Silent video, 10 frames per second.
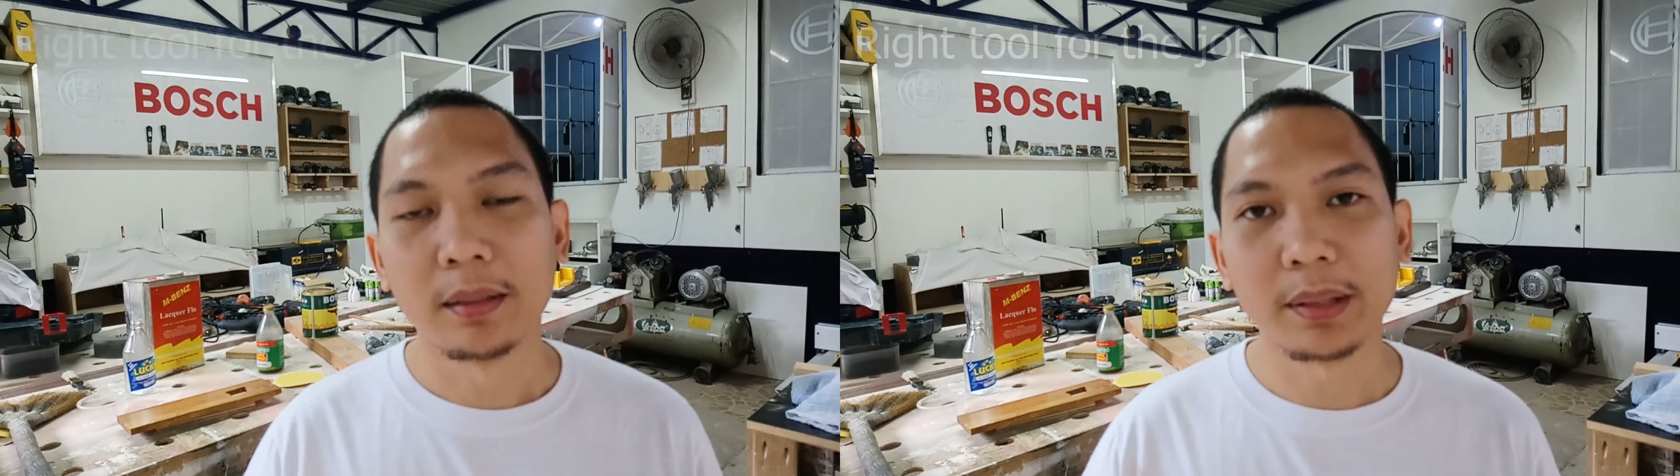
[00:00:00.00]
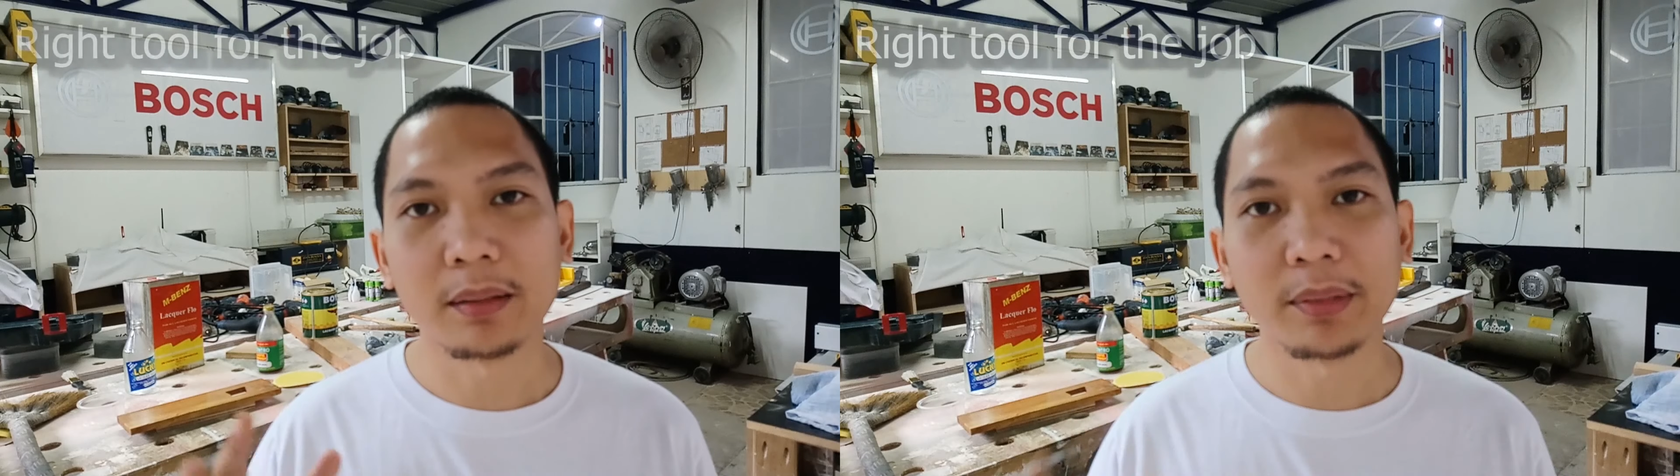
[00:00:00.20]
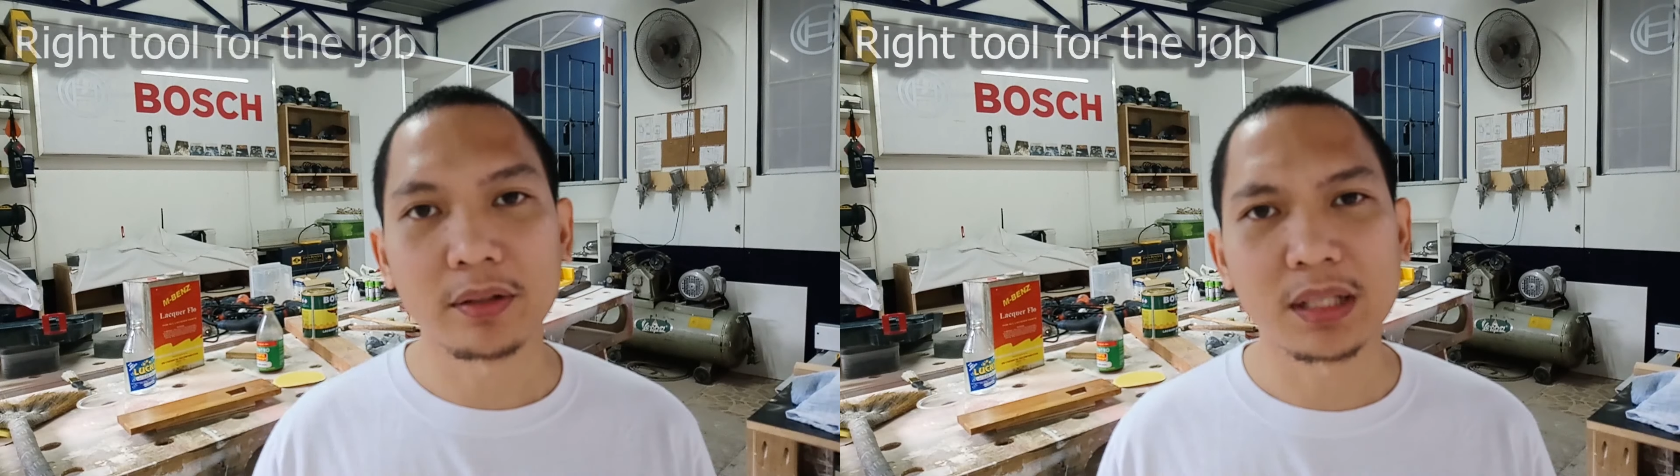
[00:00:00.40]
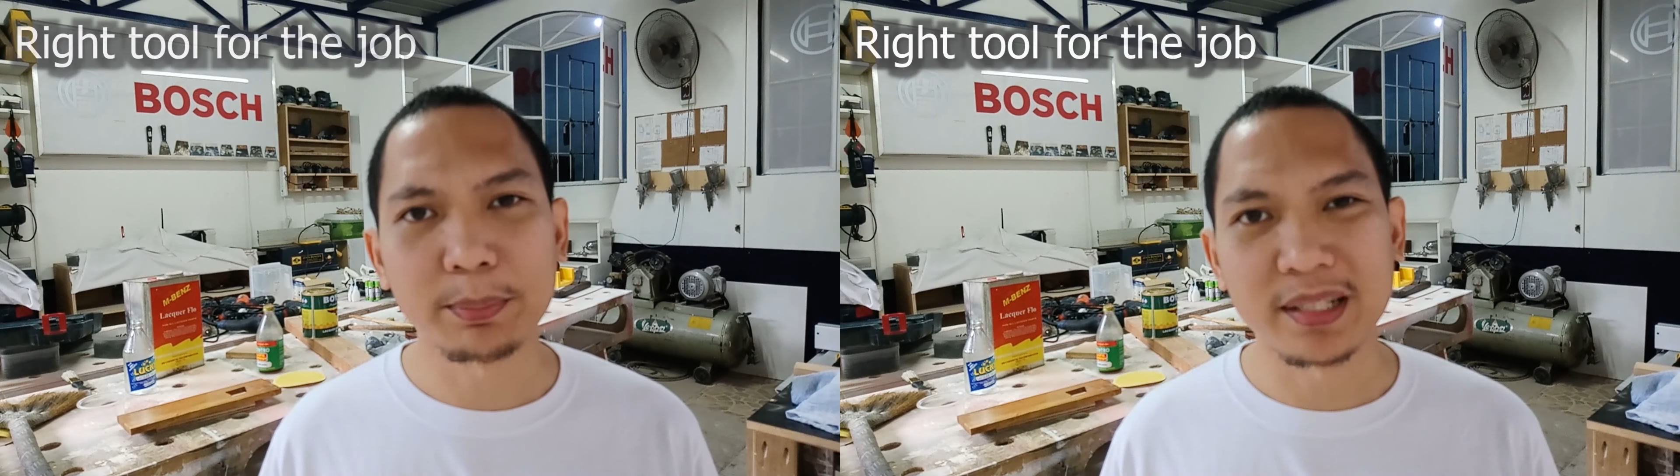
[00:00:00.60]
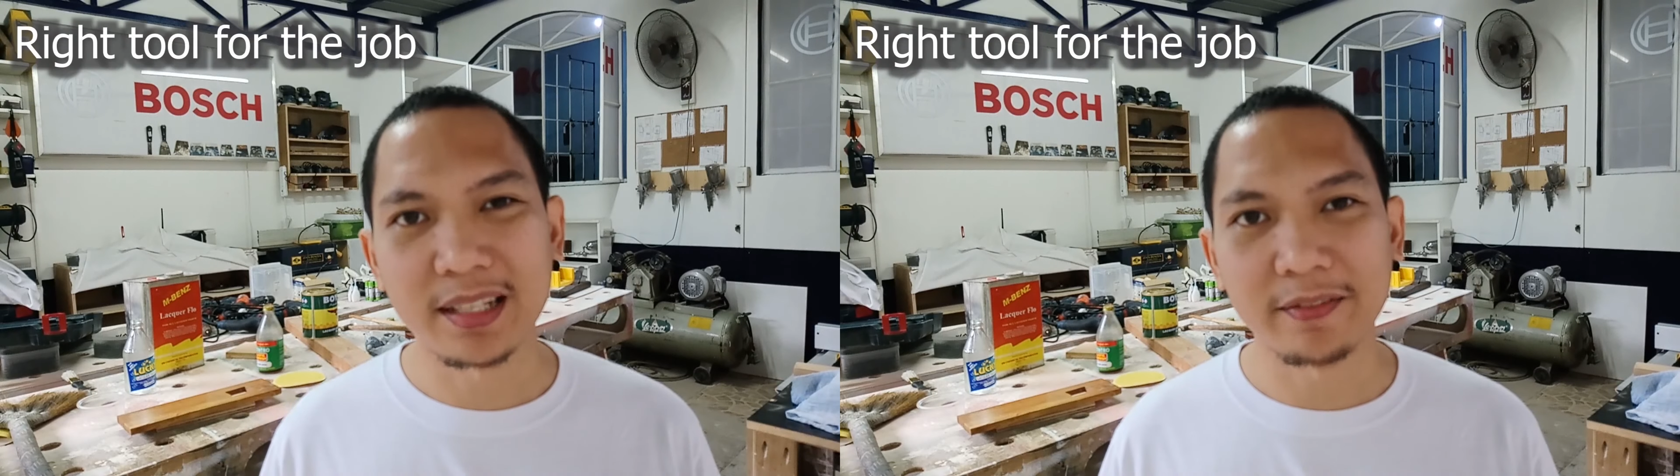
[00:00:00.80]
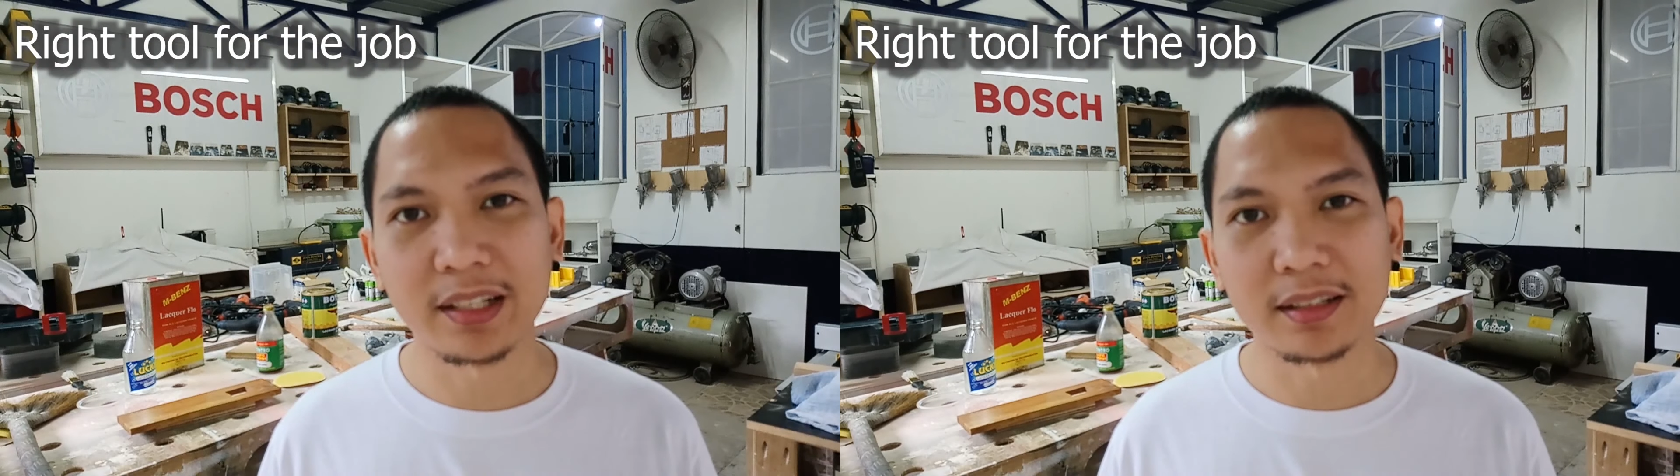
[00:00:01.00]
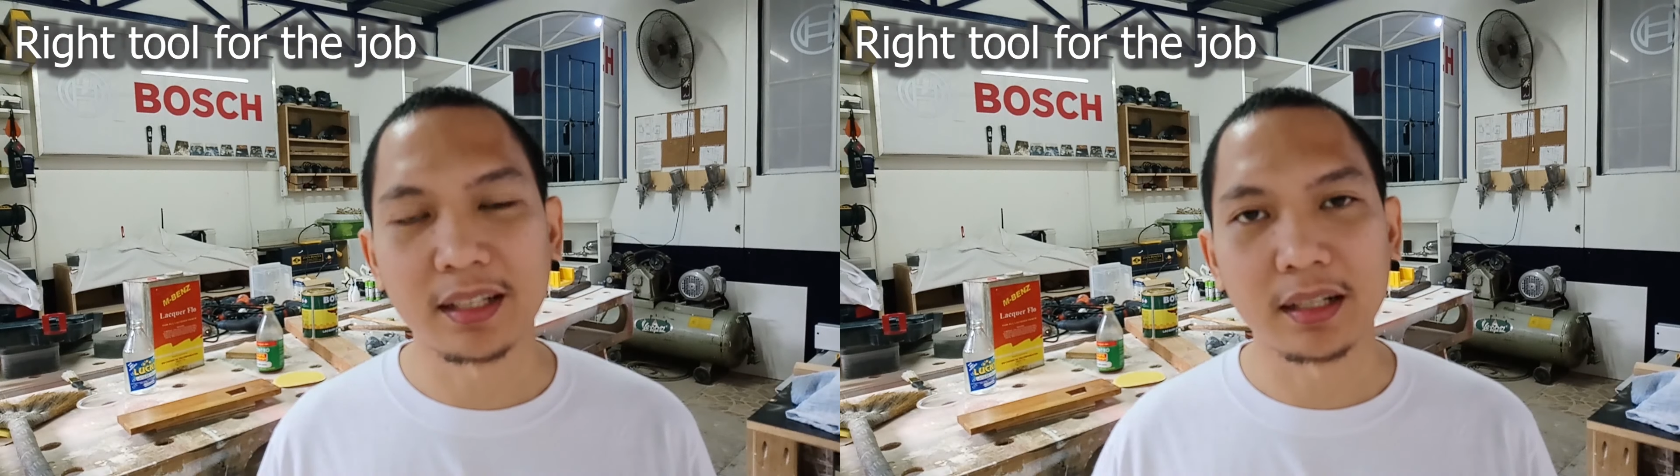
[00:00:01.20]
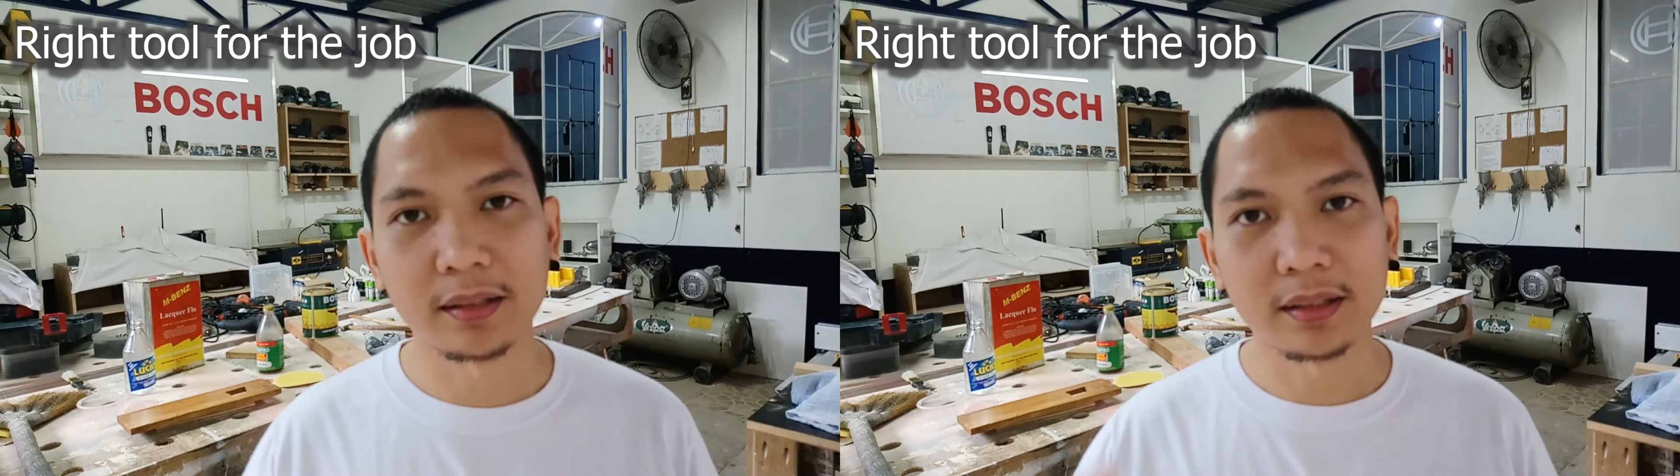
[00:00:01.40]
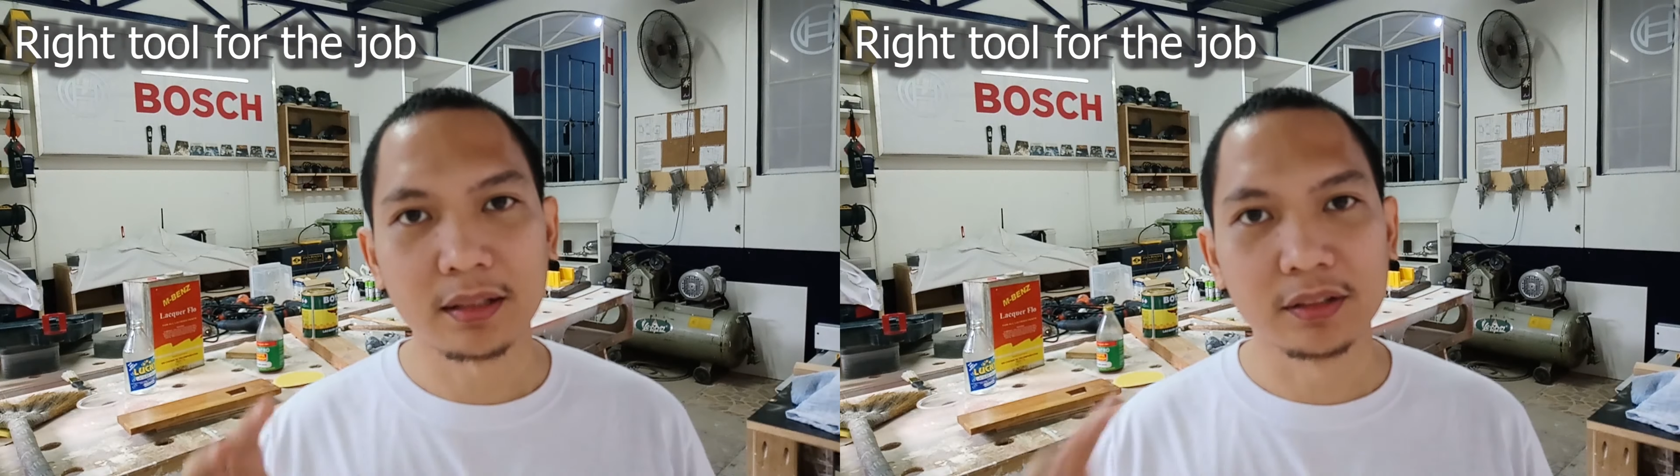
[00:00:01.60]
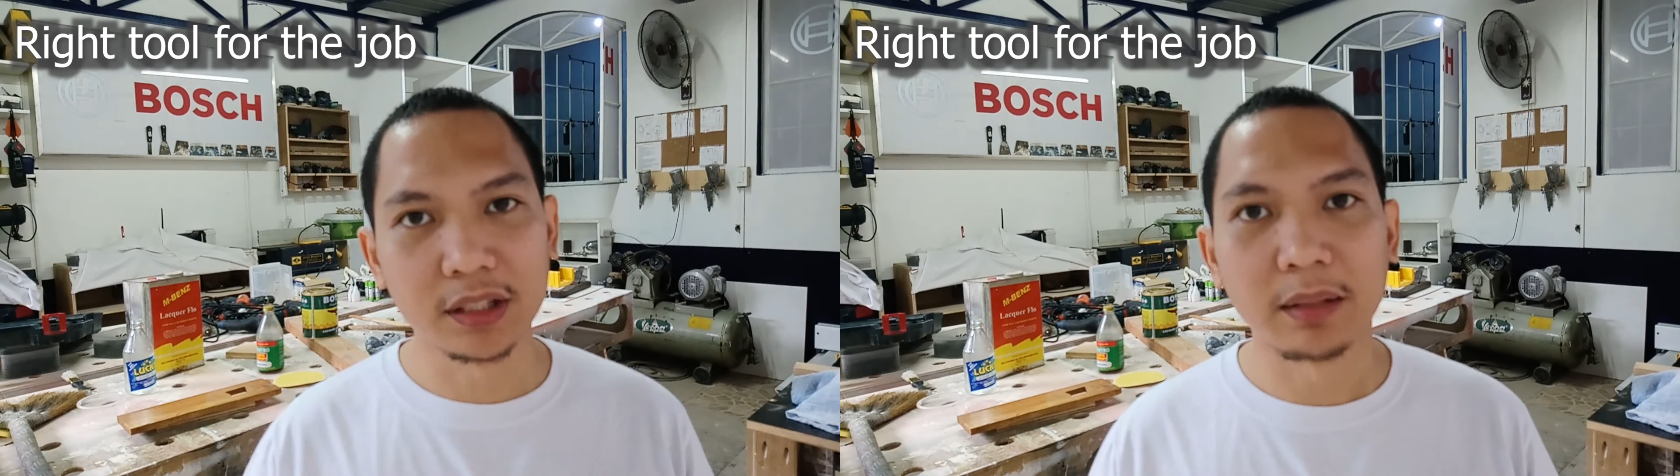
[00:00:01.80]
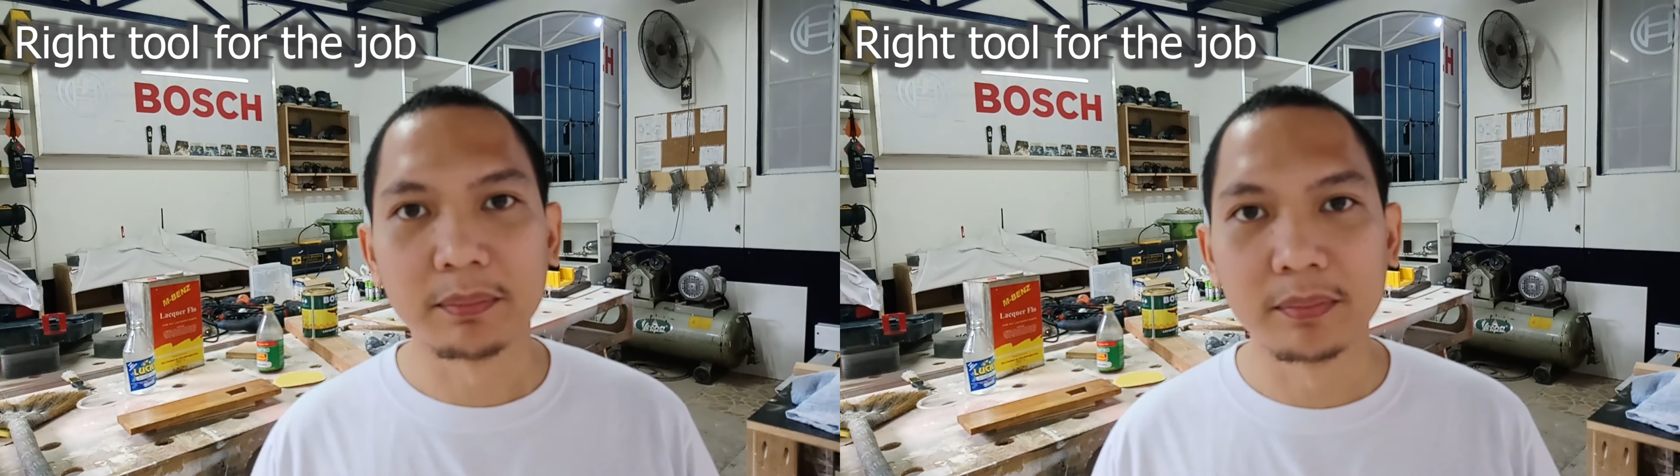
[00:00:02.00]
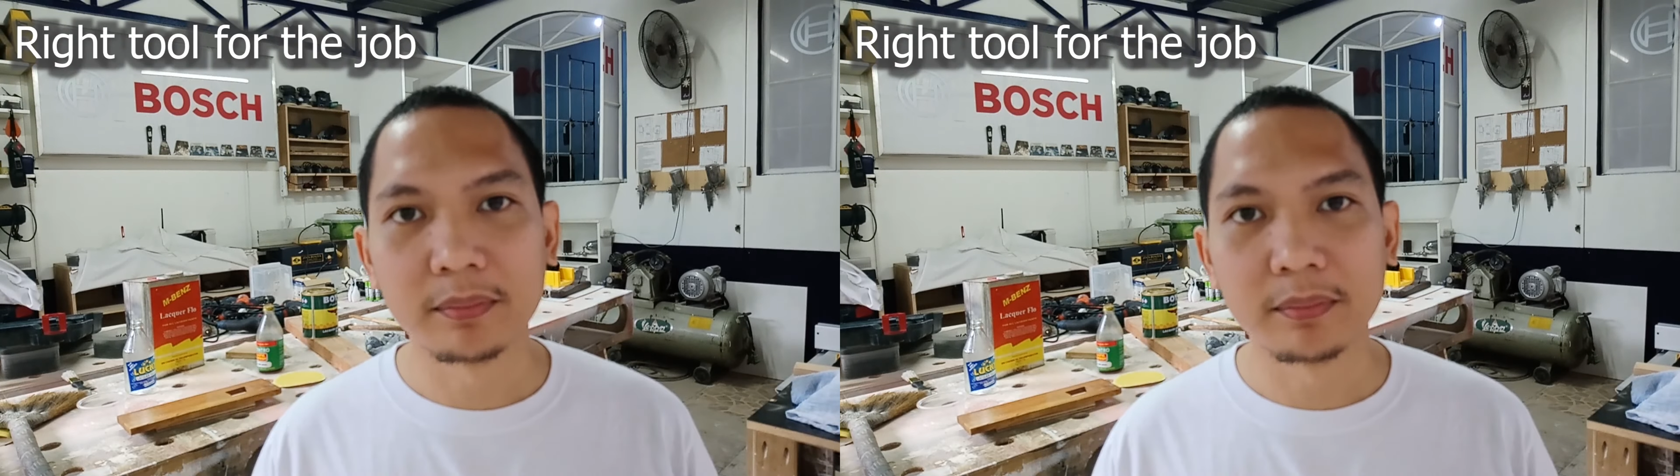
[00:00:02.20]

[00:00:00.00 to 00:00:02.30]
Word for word: parang merong specific na job